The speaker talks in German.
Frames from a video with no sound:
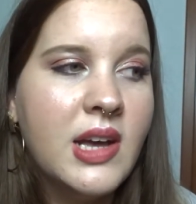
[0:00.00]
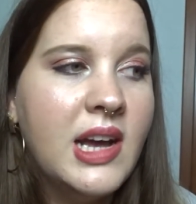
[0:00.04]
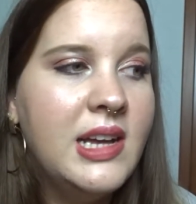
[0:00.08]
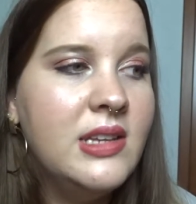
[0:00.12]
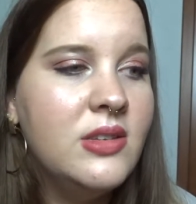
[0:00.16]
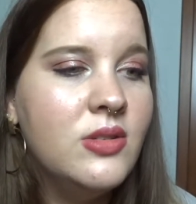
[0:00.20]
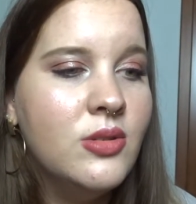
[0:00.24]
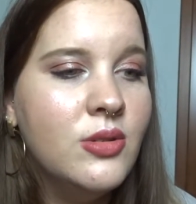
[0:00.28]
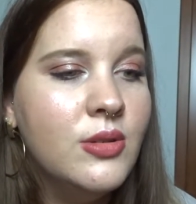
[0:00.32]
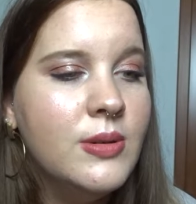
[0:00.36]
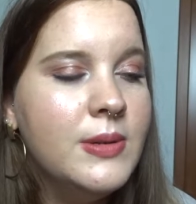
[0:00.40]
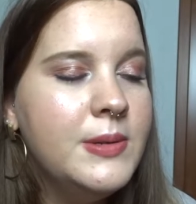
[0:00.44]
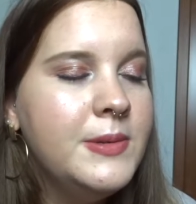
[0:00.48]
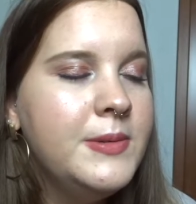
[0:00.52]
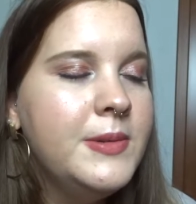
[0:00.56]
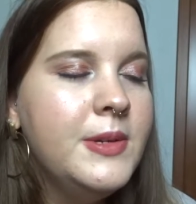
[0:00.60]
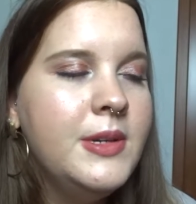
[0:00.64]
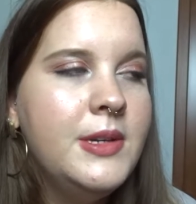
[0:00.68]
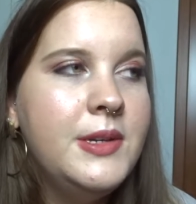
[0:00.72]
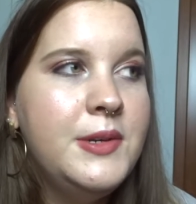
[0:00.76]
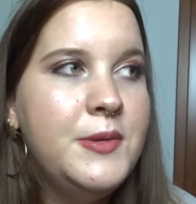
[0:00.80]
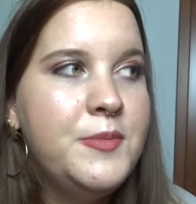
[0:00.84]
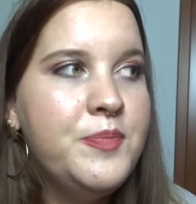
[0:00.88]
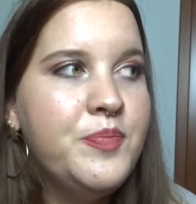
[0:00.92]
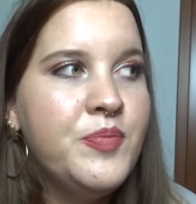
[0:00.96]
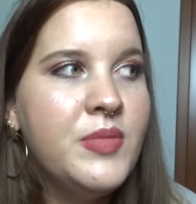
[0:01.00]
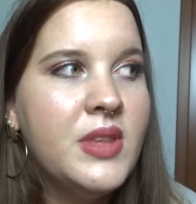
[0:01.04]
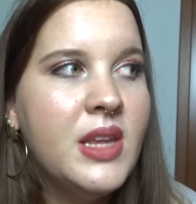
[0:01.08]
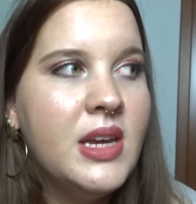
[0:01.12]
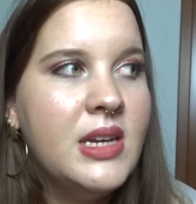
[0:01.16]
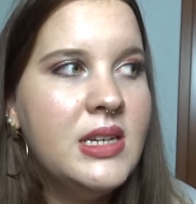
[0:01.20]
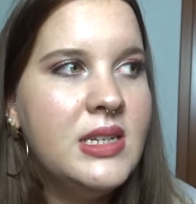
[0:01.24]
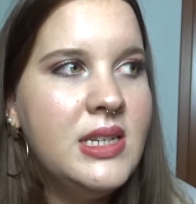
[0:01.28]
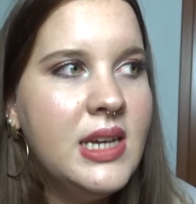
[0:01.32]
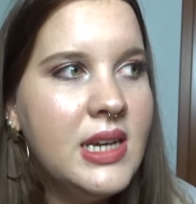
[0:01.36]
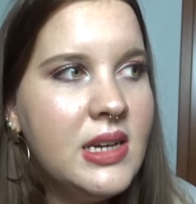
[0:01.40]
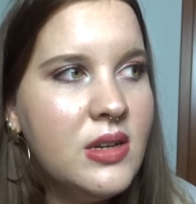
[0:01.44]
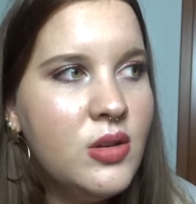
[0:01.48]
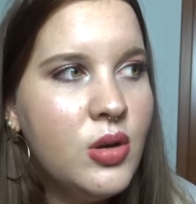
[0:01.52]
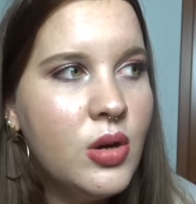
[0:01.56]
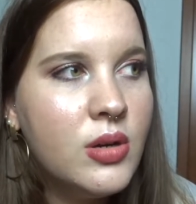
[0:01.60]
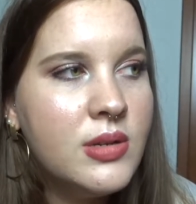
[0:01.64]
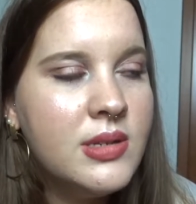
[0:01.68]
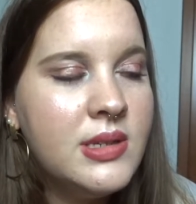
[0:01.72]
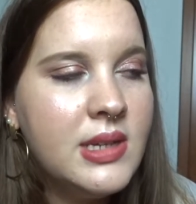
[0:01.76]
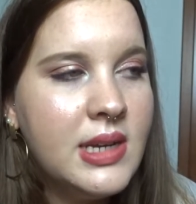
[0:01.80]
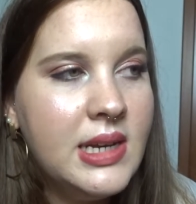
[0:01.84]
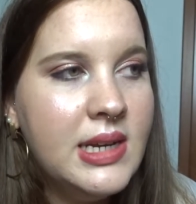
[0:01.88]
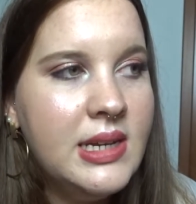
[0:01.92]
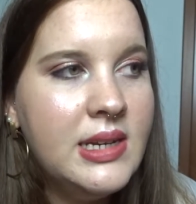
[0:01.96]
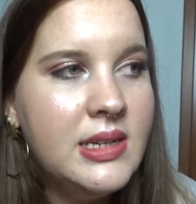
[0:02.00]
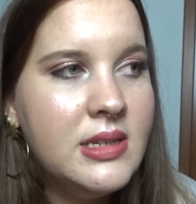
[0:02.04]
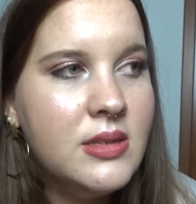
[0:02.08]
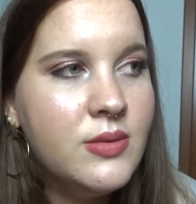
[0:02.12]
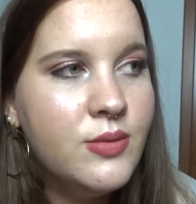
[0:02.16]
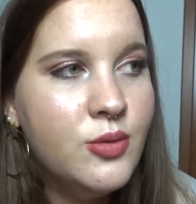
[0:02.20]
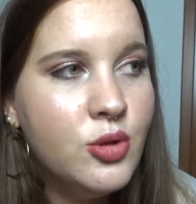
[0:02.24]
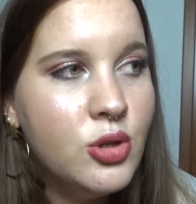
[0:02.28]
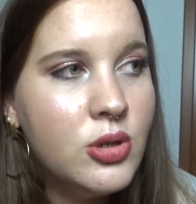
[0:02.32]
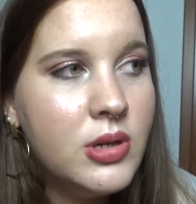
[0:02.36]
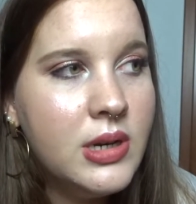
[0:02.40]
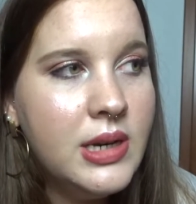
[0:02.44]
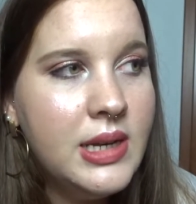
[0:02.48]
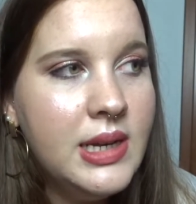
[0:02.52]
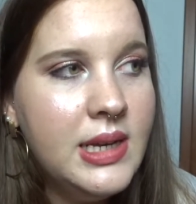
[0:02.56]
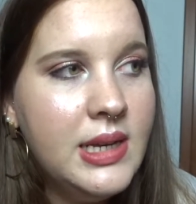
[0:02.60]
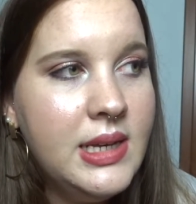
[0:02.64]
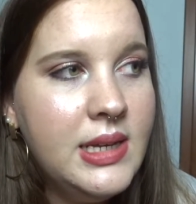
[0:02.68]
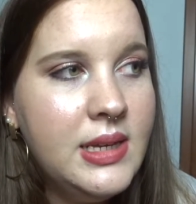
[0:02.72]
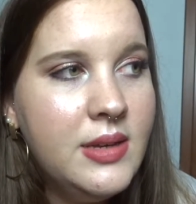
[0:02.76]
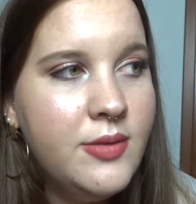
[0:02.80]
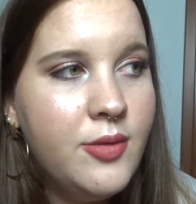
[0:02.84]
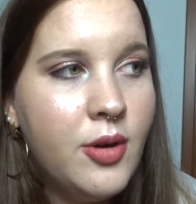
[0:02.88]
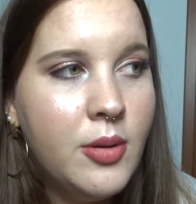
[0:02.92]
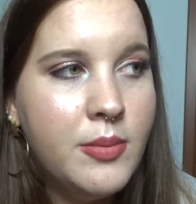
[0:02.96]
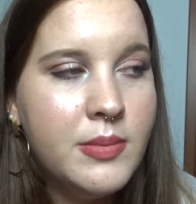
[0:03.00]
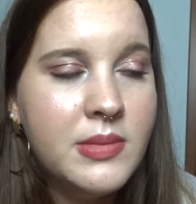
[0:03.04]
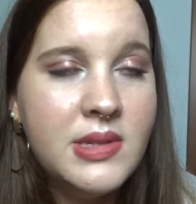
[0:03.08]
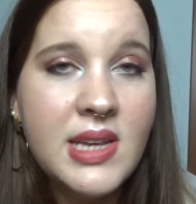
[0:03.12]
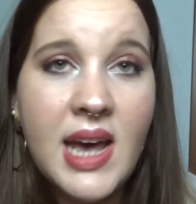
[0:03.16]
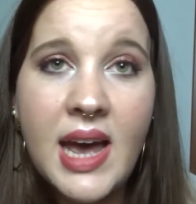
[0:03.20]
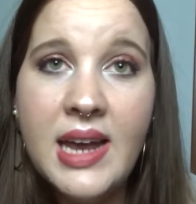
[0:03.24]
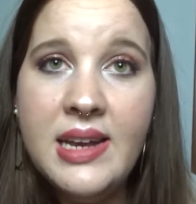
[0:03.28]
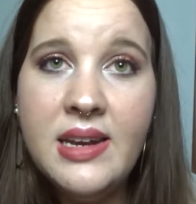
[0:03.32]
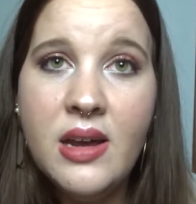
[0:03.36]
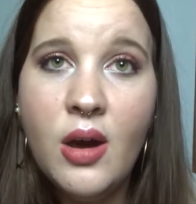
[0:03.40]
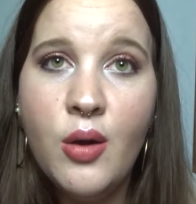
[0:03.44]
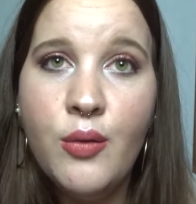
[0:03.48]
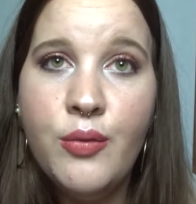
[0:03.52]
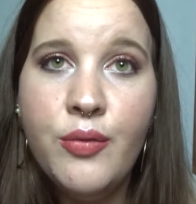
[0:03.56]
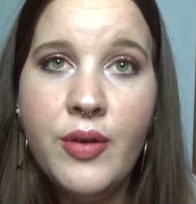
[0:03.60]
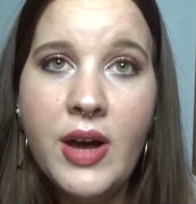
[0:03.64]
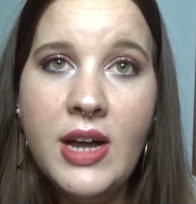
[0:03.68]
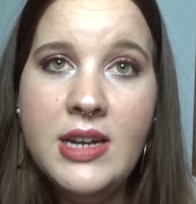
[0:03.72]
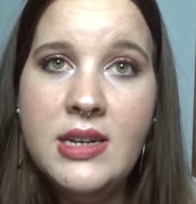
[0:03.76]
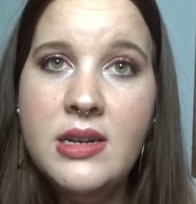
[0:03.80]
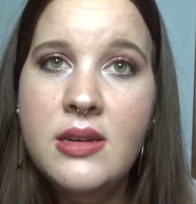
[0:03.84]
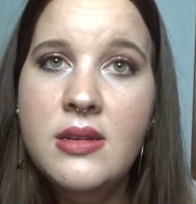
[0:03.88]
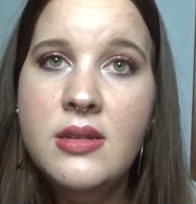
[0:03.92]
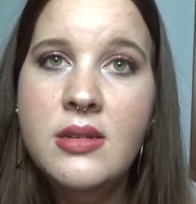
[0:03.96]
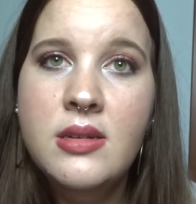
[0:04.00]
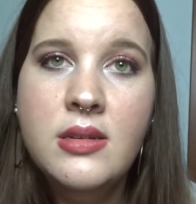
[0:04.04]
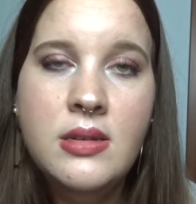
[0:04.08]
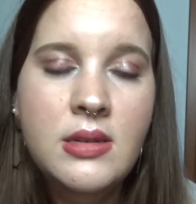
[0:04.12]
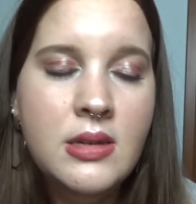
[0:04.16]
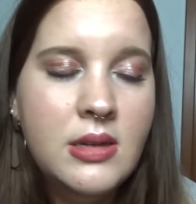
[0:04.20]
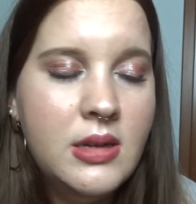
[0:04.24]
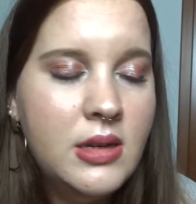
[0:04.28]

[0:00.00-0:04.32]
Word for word: Also TikToks drehen ist wirklich vom Zeitaufwand